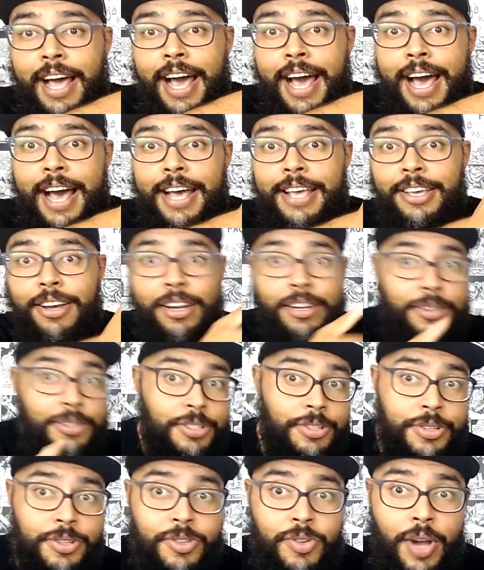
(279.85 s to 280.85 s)
lá, e olha
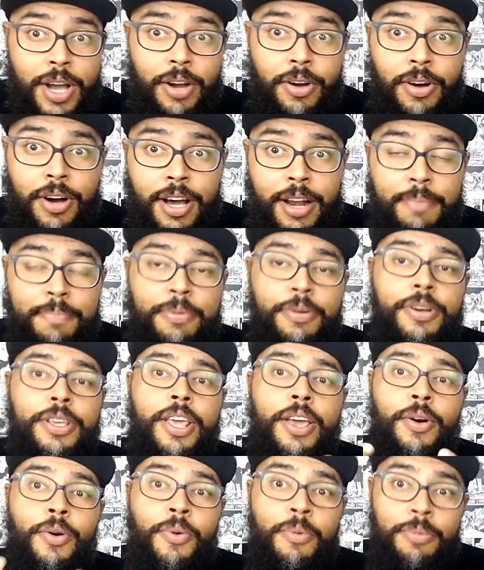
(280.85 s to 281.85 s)
onde eu estou agora,
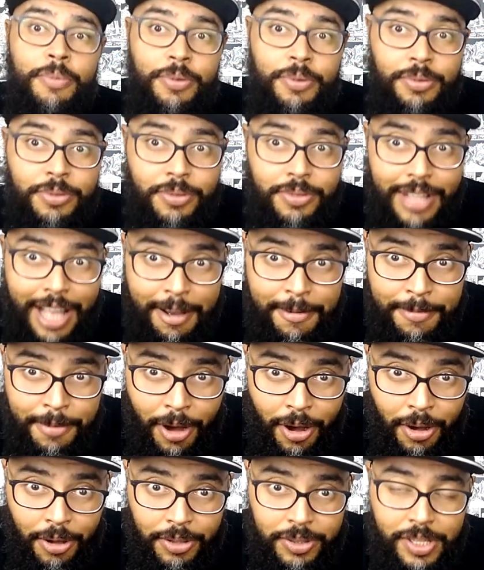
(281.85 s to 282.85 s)
porque o mundo dá
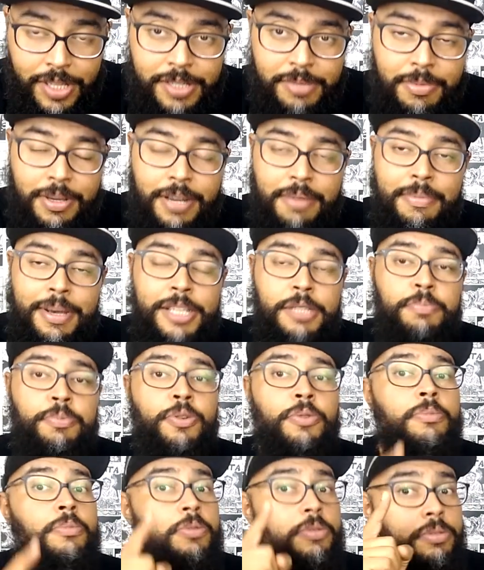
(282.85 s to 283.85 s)
voltas, mano. Mas
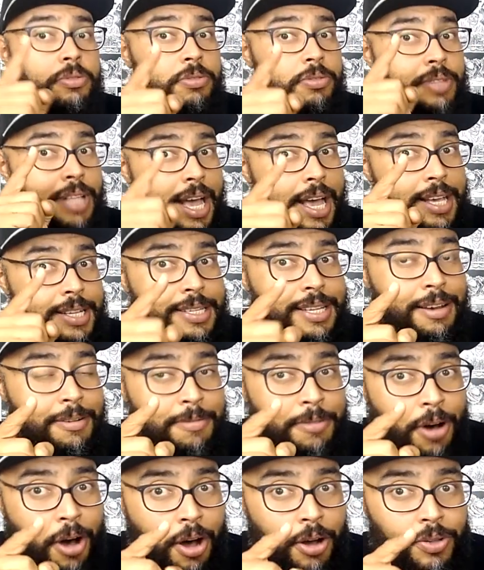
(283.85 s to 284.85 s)
para o mundo dar essa
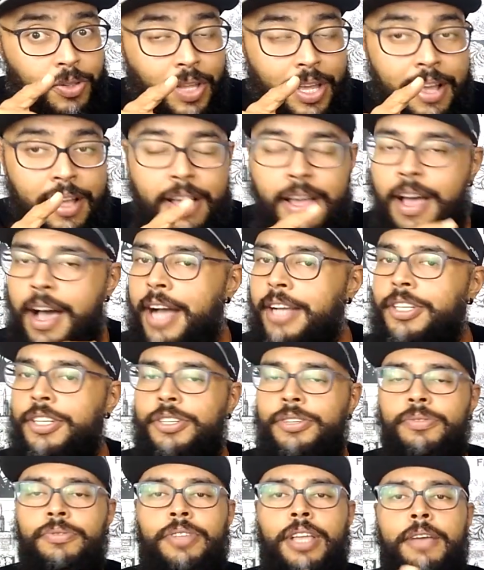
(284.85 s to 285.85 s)
volta, a
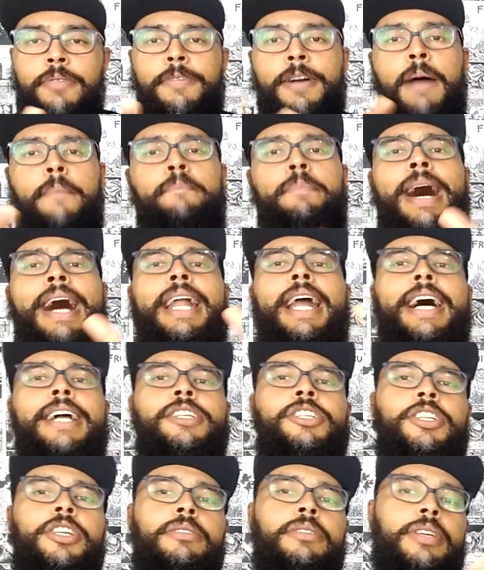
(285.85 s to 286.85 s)
gente não tem que ficar
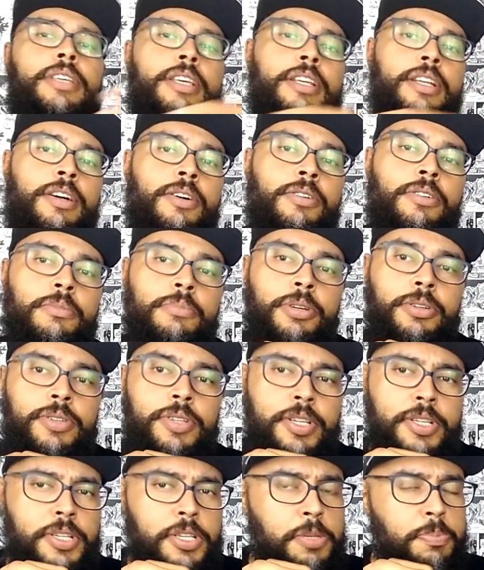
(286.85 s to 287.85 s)
paradinho aqui, não, como eu
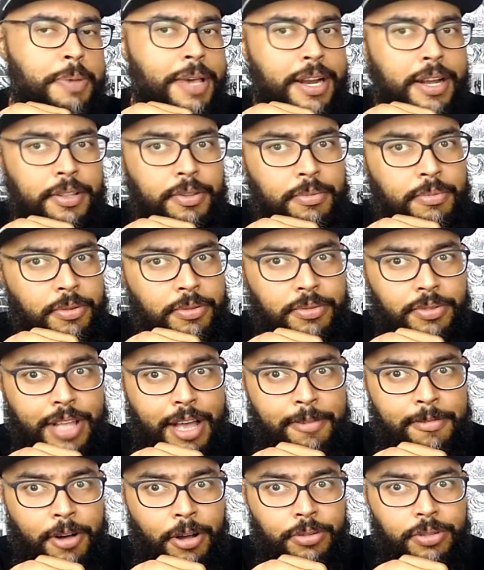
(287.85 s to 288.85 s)
disse, esperando o mundo
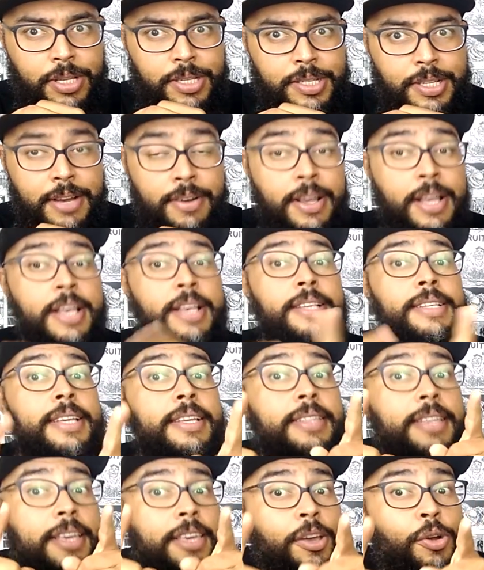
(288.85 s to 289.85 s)
dar voltas, não.
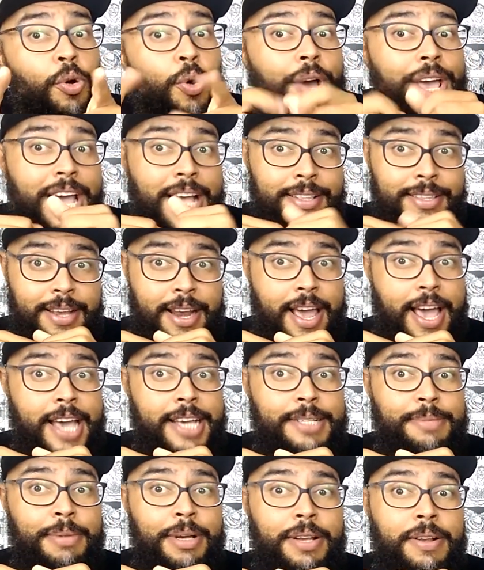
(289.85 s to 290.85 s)
Você tem que correr
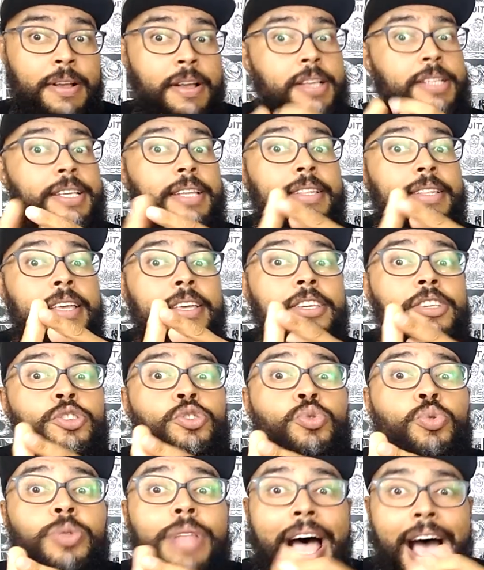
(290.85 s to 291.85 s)
atrás, mano. Você tem que
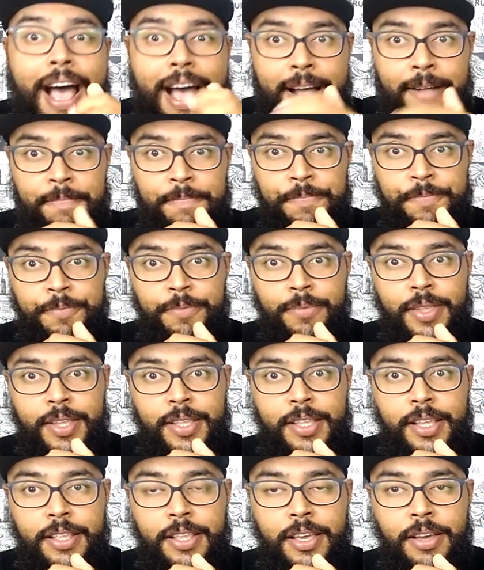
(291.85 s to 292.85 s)
estudar,
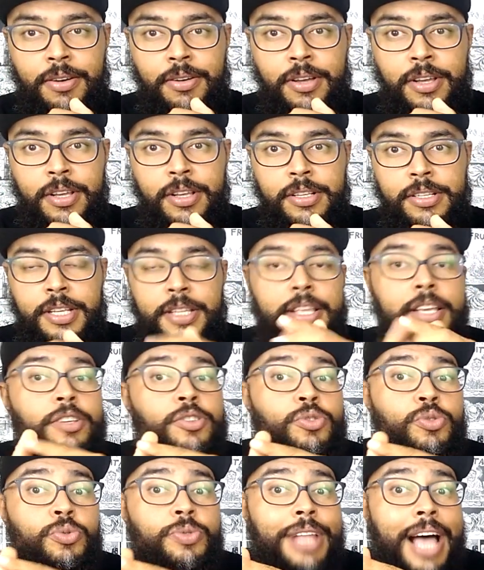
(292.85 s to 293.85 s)
entendeu? Você tem que
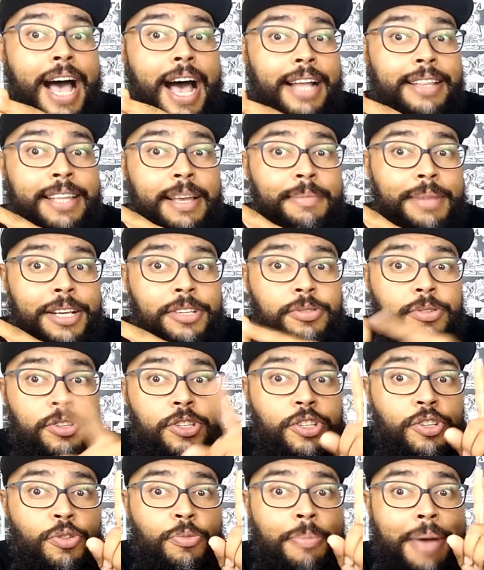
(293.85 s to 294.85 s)
estudar, terminar seu
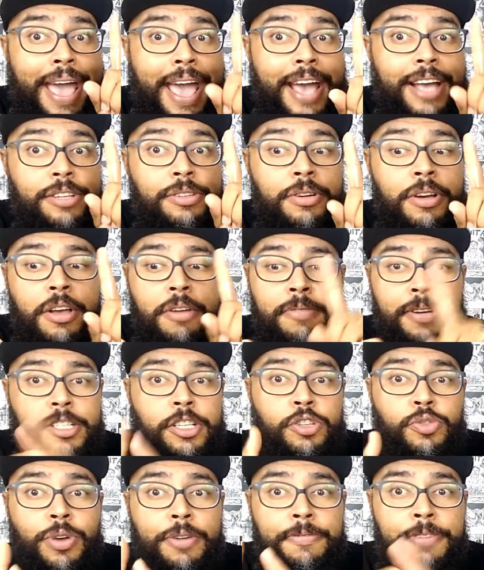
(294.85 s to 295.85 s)
ensino médio,
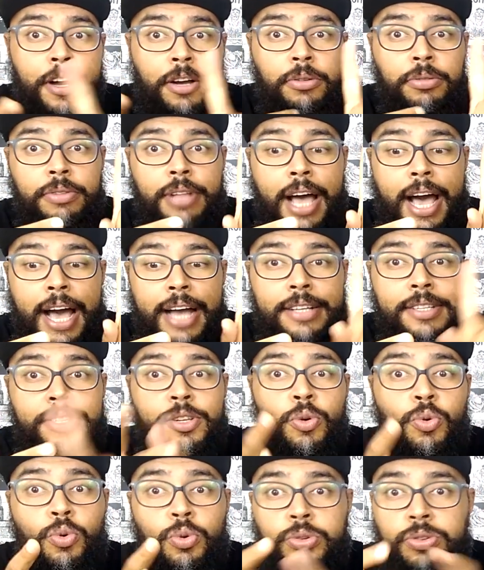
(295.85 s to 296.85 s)
fazer sua faculdade,
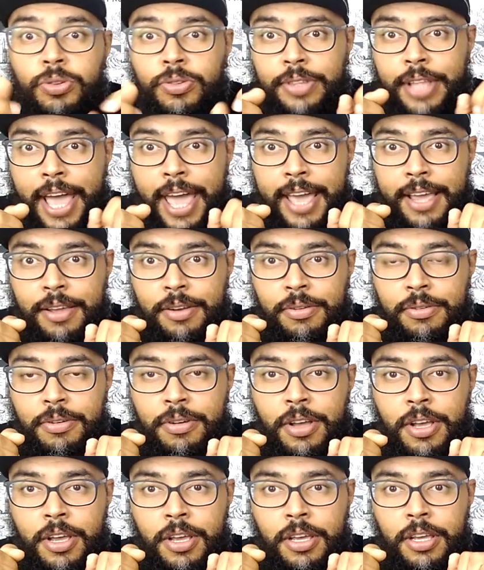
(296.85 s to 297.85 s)
seu curso
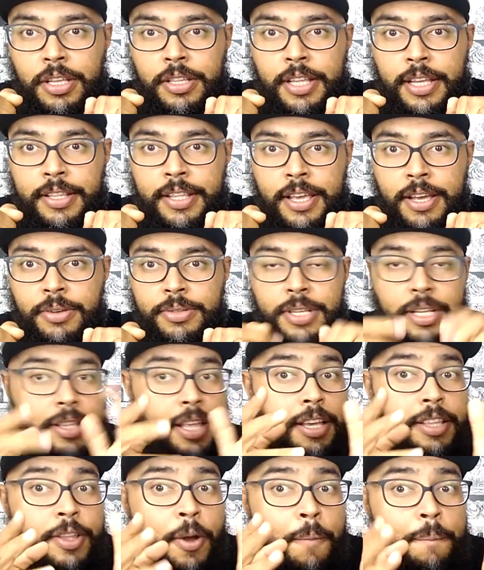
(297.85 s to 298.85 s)
técnico, entendeu? Você
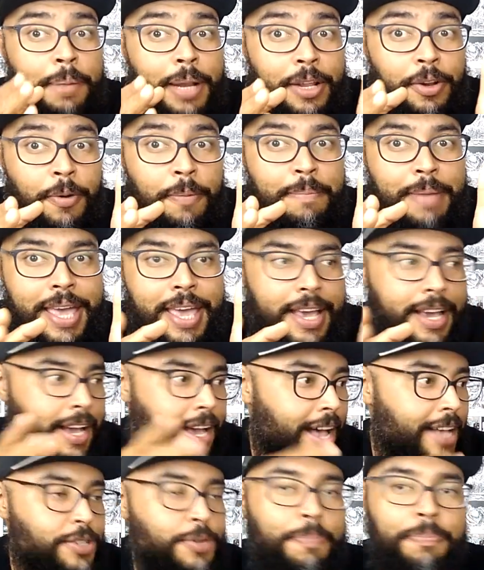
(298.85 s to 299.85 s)
tem que ter o plano B
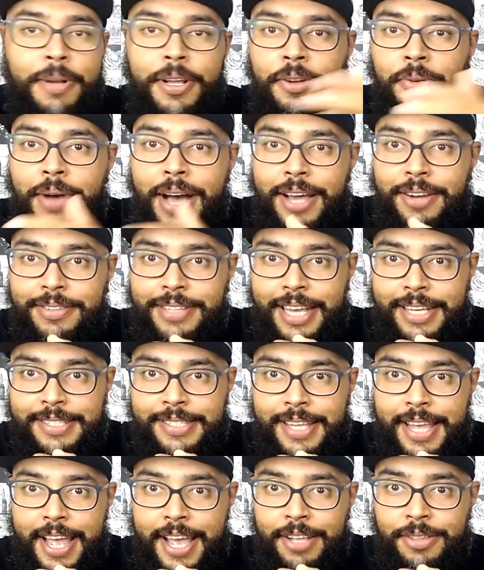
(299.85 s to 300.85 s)
caso o plano A não dá
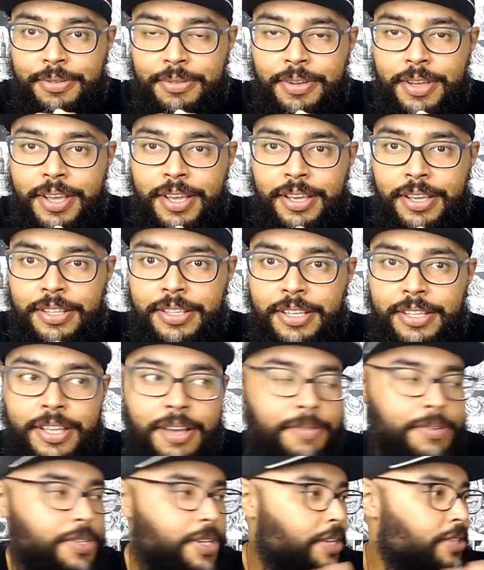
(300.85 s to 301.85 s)
certo,
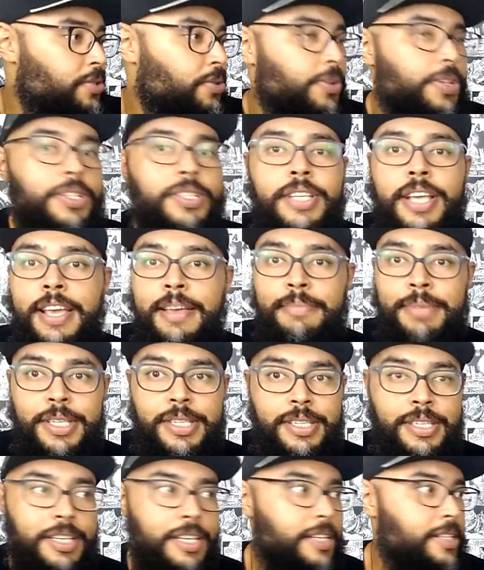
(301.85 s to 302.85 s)
entendeu? Você que sonha em ser
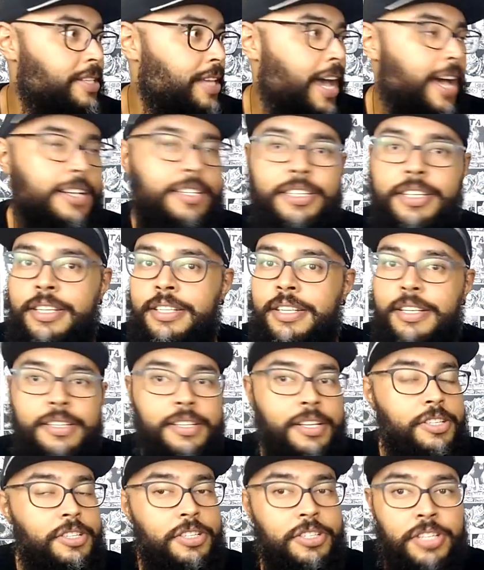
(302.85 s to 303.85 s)
MC, ser artista,
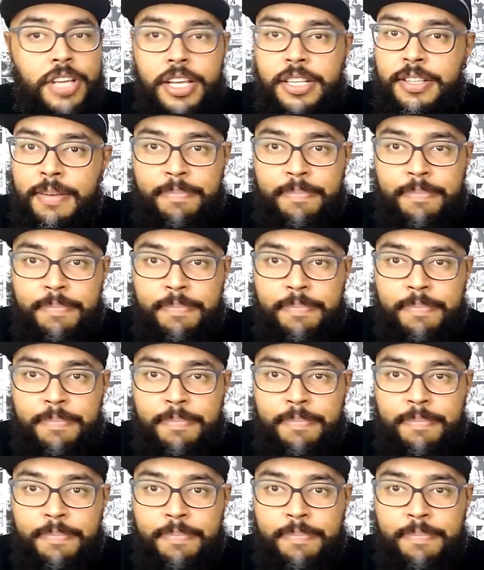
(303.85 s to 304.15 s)
ser DJ,